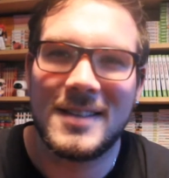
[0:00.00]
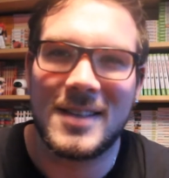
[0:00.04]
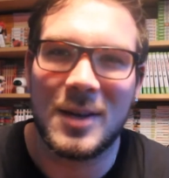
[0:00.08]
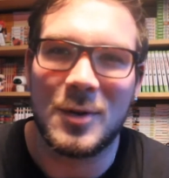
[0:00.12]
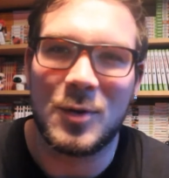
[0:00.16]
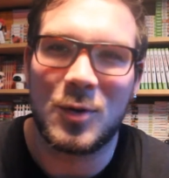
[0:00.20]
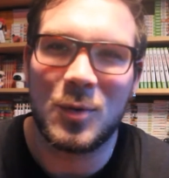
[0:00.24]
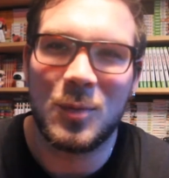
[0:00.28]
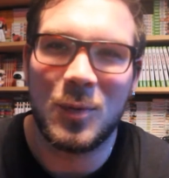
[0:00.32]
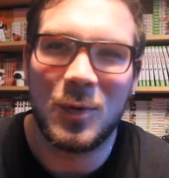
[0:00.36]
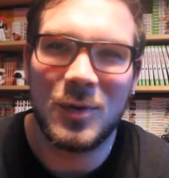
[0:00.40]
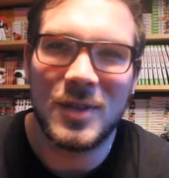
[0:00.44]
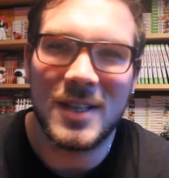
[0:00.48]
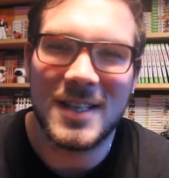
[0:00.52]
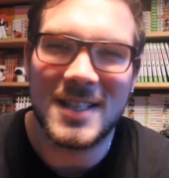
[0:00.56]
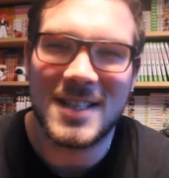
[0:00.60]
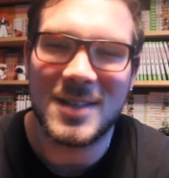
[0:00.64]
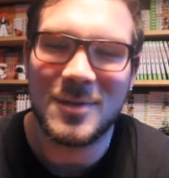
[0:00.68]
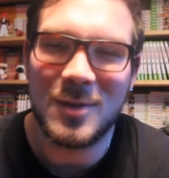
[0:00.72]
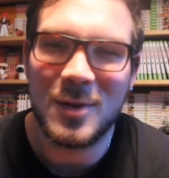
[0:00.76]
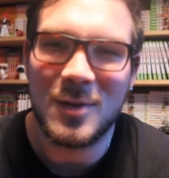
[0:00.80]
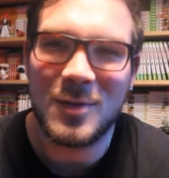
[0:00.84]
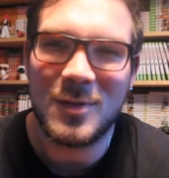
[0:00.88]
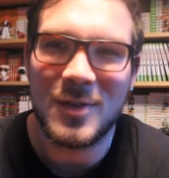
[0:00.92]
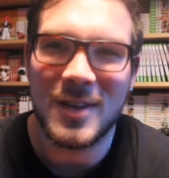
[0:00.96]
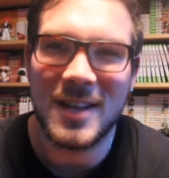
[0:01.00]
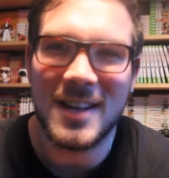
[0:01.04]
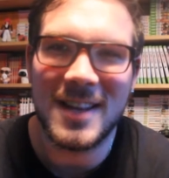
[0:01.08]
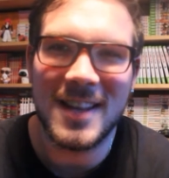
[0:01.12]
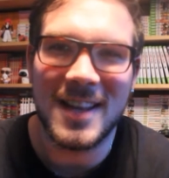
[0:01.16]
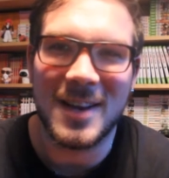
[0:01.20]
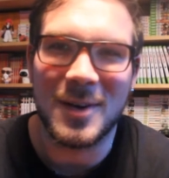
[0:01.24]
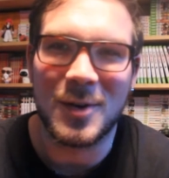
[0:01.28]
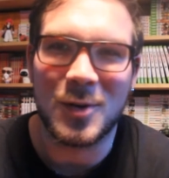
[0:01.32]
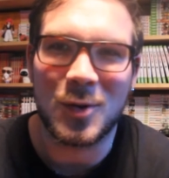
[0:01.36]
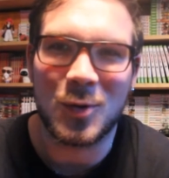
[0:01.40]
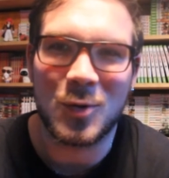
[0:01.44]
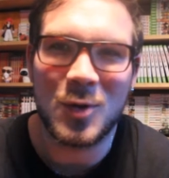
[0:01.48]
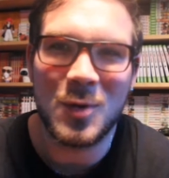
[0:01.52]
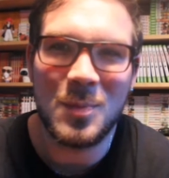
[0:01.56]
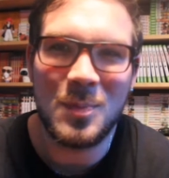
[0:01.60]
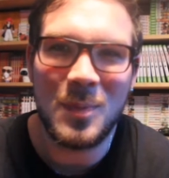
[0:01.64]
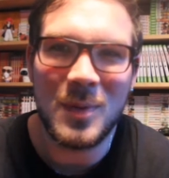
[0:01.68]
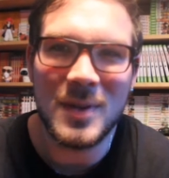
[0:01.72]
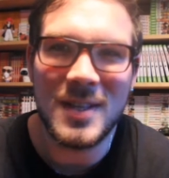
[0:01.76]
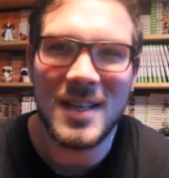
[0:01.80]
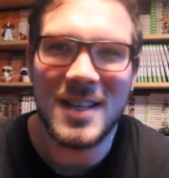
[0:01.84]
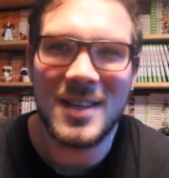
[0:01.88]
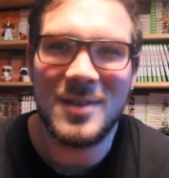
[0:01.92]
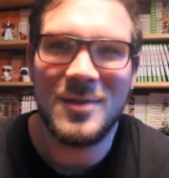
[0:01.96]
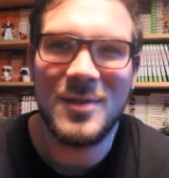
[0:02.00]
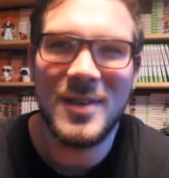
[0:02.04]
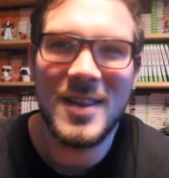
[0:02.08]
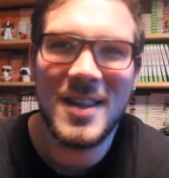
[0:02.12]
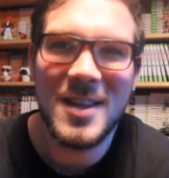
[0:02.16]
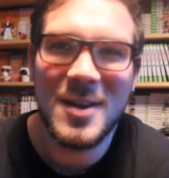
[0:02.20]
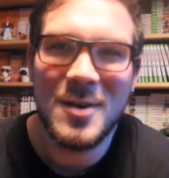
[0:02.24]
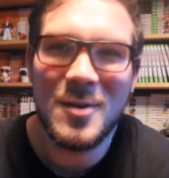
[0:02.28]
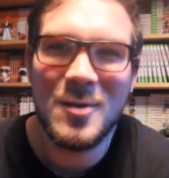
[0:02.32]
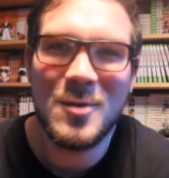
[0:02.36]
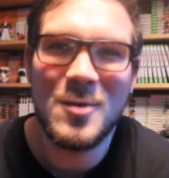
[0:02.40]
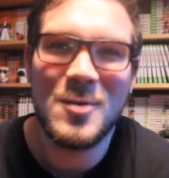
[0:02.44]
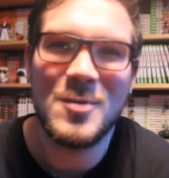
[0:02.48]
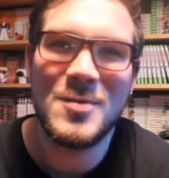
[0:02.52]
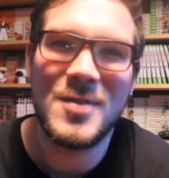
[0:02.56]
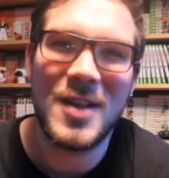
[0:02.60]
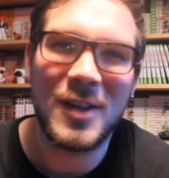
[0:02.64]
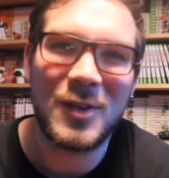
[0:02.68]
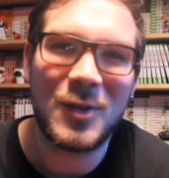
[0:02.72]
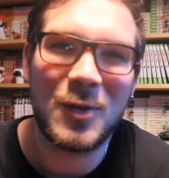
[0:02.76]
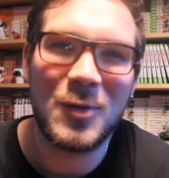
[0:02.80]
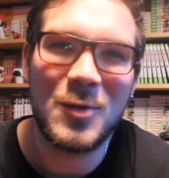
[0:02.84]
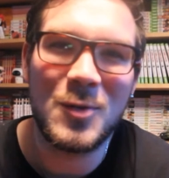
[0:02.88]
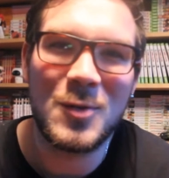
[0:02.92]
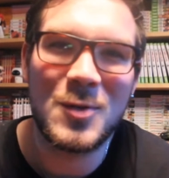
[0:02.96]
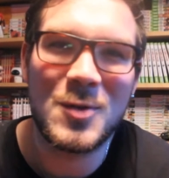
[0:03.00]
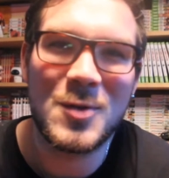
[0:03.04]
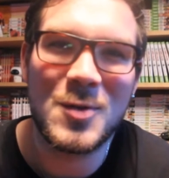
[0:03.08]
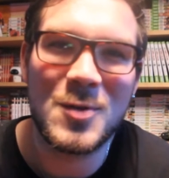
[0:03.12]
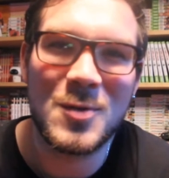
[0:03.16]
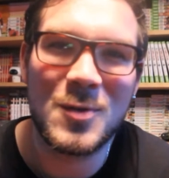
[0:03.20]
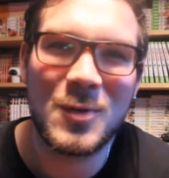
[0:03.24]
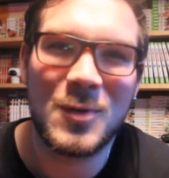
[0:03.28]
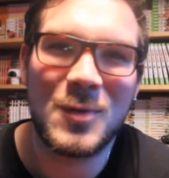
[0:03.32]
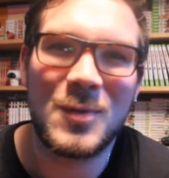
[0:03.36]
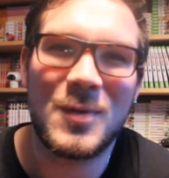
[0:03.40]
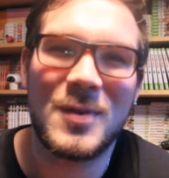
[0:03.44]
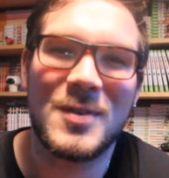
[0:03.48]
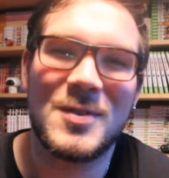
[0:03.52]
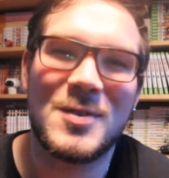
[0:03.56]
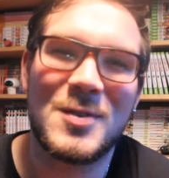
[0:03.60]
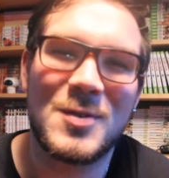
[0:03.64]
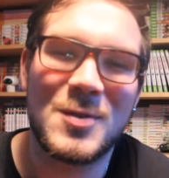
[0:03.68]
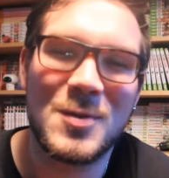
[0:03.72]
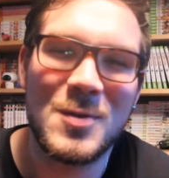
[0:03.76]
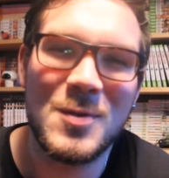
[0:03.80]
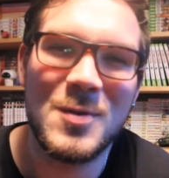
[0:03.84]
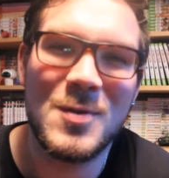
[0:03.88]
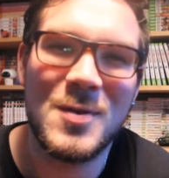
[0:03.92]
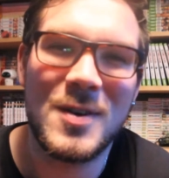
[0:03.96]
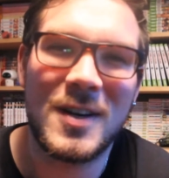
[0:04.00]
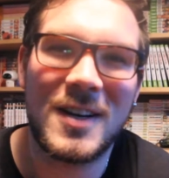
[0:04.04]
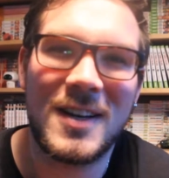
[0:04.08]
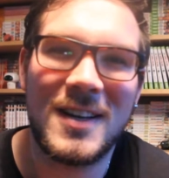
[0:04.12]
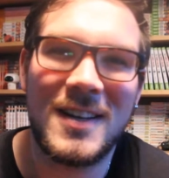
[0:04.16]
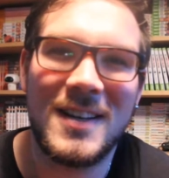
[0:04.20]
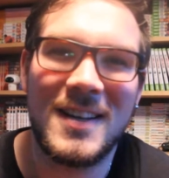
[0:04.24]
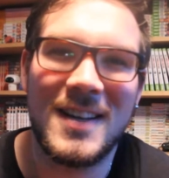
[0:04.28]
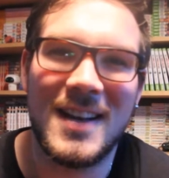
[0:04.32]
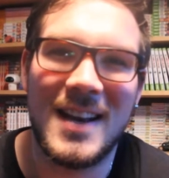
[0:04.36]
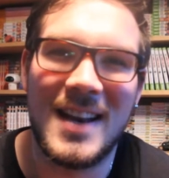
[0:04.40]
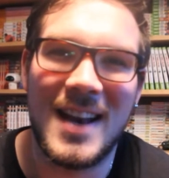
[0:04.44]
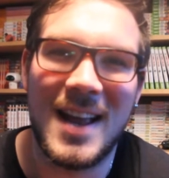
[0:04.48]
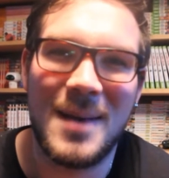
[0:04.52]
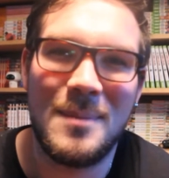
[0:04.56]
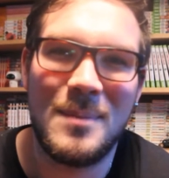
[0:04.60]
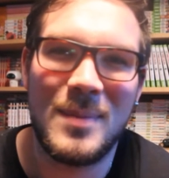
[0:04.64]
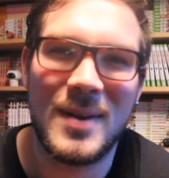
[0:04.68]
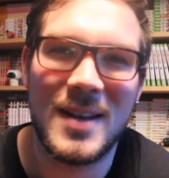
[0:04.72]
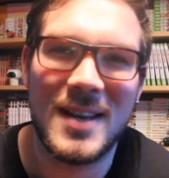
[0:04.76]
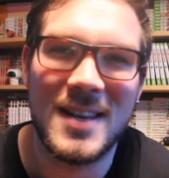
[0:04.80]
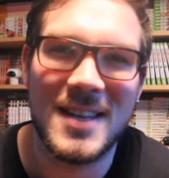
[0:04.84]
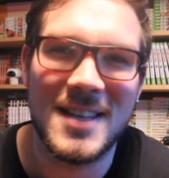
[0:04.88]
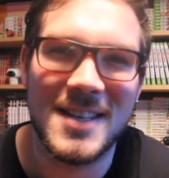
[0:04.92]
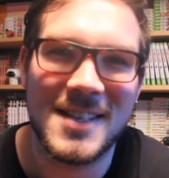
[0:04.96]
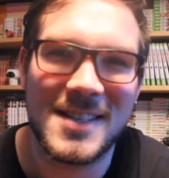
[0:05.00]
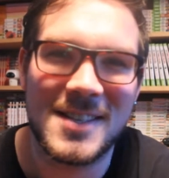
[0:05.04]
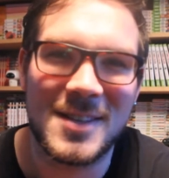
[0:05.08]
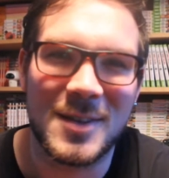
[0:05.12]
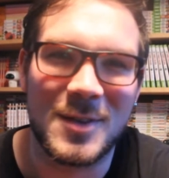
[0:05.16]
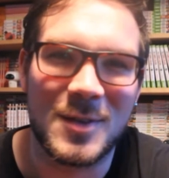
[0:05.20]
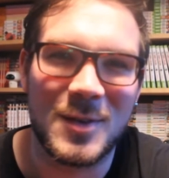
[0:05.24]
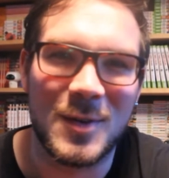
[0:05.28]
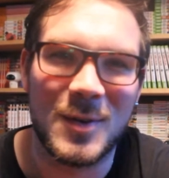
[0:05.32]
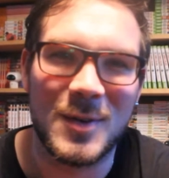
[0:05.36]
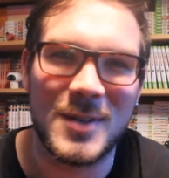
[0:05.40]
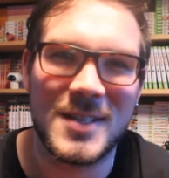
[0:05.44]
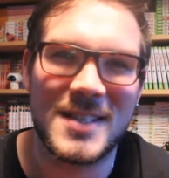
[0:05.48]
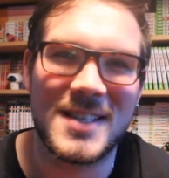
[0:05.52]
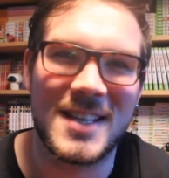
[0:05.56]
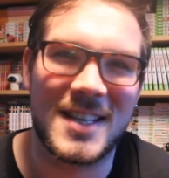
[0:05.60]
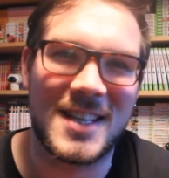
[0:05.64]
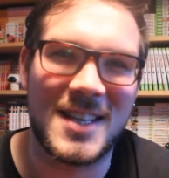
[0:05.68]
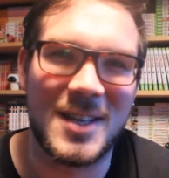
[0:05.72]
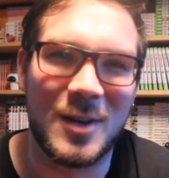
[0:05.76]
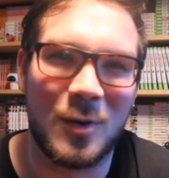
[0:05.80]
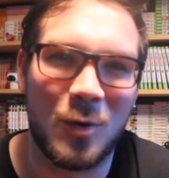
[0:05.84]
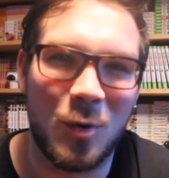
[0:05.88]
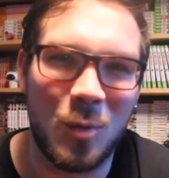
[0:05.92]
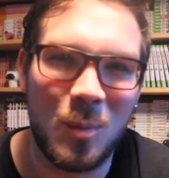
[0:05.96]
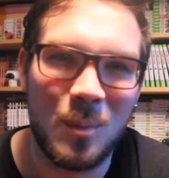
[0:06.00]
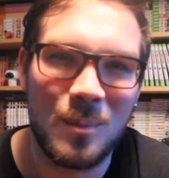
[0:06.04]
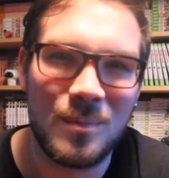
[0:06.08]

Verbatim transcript: Salut tout le monde, ici Volfil et aujourd'hui petite vidéo d'introduction sur la playlist de Sekiro.